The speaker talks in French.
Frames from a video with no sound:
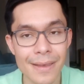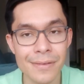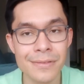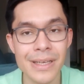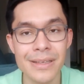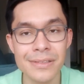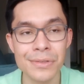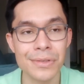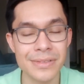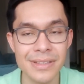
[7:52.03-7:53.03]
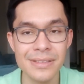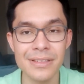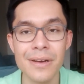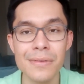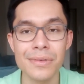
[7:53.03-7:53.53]
ou d'aller sur
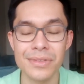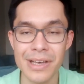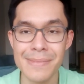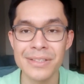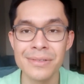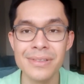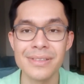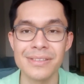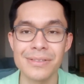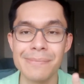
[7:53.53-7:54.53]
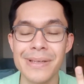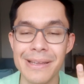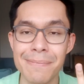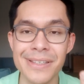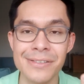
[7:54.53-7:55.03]
Cdiscount, sur Amazon, c'est ce qu'on appelle
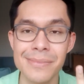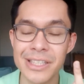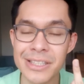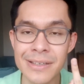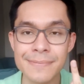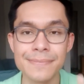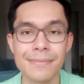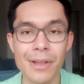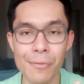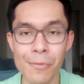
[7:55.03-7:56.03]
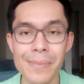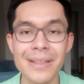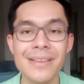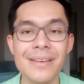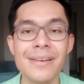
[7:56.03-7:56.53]
des places de marché. Vous
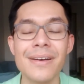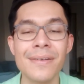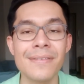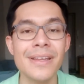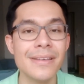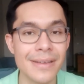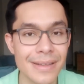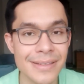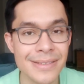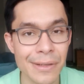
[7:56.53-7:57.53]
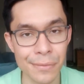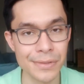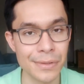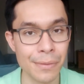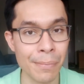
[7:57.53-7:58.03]
mettez en ligne des
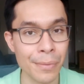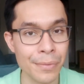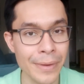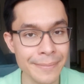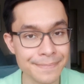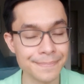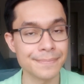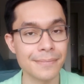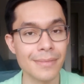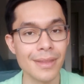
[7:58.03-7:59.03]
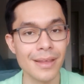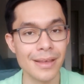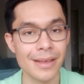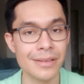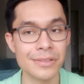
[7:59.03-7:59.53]
annonces de produits,
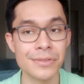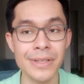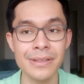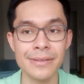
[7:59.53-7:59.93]
et ensuite,